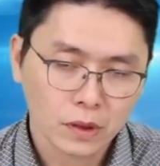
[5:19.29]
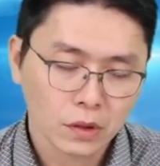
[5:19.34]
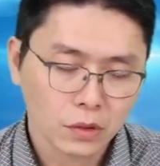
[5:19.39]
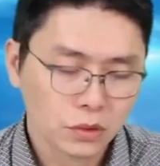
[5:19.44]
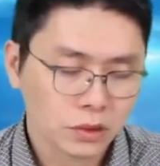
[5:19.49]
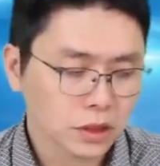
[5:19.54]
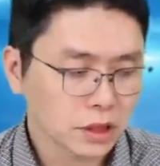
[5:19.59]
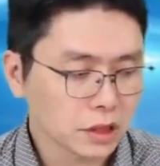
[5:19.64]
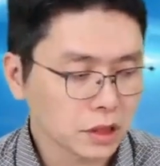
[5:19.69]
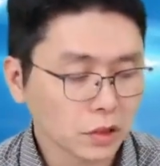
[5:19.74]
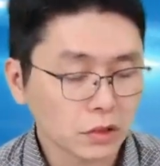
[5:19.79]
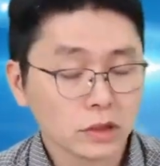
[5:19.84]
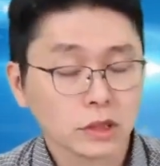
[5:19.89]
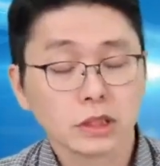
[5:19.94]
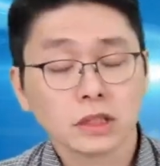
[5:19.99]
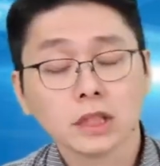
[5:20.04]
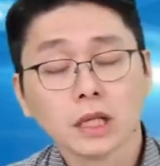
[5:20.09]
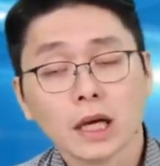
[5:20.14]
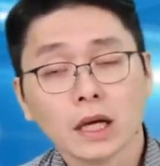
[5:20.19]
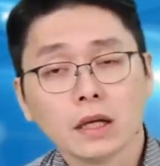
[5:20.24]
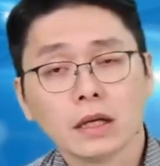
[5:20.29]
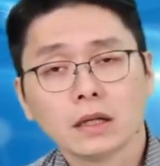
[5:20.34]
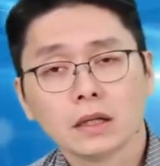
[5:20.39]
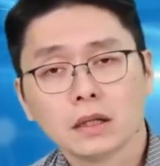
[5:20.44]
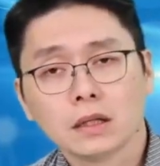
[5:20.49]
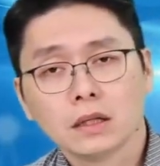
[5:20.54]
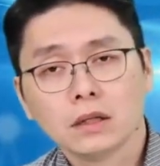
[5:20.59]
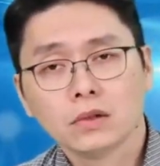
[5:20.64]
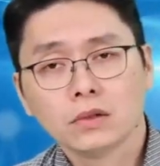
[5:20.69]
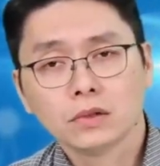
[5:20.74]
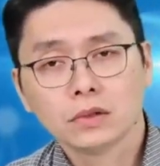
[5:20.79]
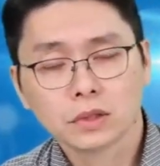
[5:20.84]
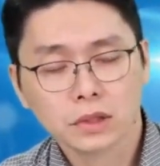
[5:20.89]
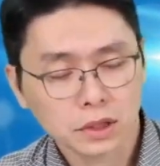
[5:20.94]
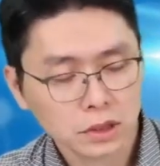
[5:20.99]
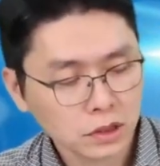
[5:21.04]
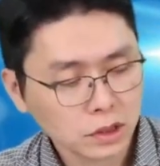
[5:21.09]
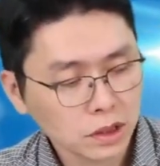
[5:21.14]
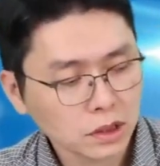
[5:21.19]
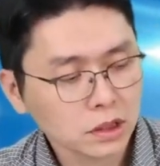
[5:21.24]
或者谁有题材，或
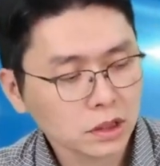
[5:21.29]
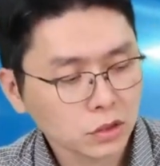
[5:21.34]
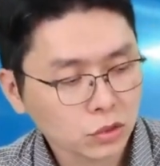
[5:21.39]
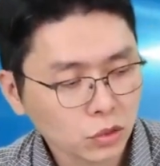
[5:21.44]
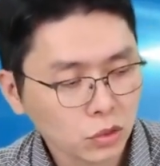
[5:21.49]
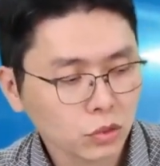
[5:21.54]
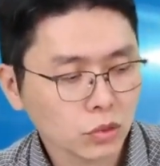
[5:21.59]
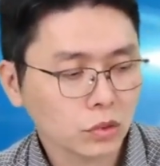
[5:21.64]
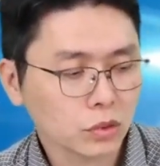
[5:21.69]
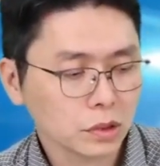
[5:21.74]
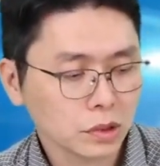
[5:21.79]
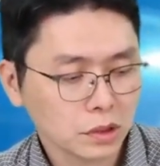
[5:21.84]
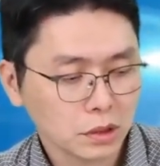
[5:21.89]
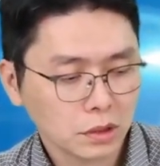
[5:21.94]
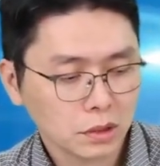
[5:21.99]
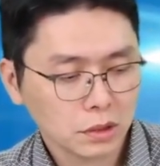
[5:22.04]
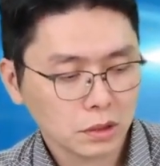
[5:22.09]
者政策做多的，